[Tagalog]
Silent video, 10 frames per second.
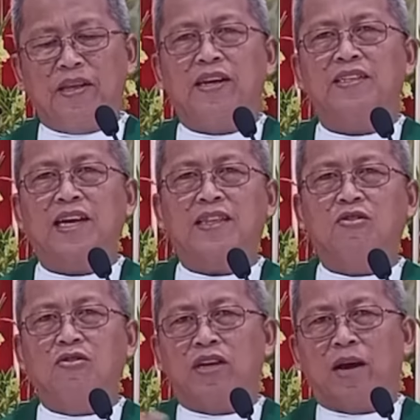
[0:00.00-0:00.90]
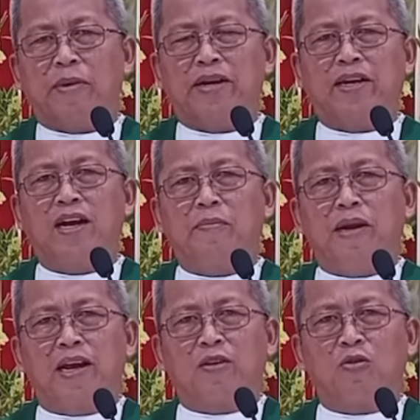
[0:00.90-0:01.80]
Dinis ato ni may daghang
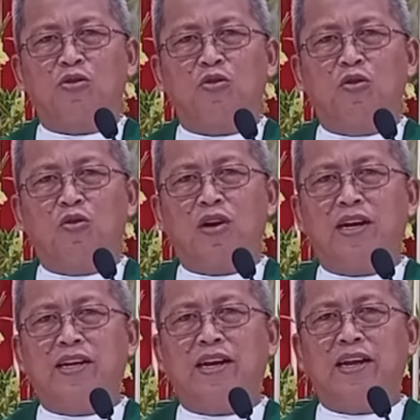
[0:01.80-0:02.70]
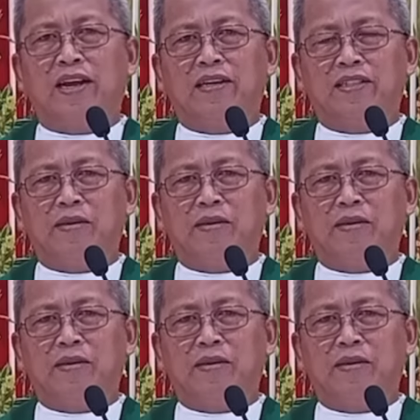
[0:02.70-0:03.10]
milagrosong lugar diri ah.